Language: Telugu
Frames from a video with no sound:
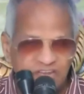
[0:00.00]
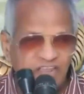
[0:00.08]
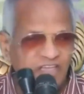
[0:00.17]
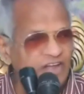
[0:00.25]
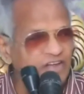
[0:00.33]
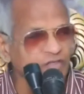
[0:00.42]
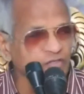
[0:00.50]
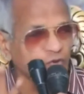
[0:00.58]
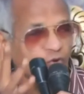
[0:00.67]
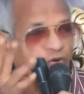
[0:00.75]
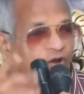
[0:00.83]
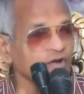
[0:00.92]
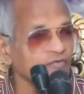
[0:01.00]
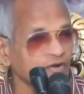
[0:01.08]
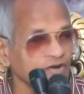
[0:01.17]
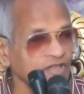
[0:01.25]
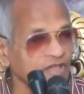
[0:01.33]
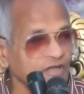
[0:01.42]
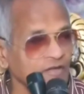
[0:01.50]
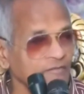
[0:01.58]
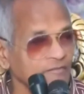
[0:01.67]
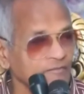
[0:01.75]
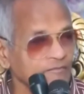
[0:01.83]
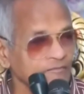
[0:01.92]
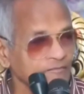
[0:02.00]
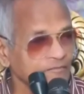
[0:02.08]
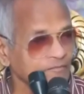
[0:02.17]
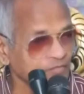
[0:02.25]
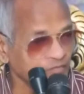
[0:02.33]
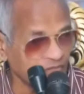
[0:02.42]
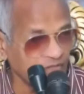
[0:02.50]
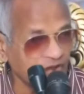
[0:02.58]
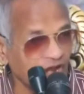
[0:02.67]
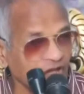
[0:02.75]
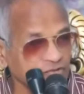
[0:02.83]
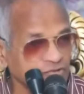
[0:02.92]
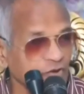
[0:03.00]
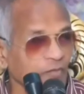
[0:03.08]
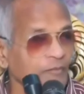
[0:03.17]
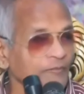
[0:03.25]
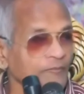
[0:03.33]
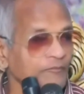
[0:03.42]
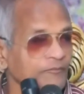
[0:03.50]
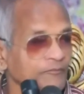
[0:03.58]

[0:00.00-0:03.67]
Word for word: అసలు ఏంటి ఇందులో ఉన్నటువంటి రహస్యం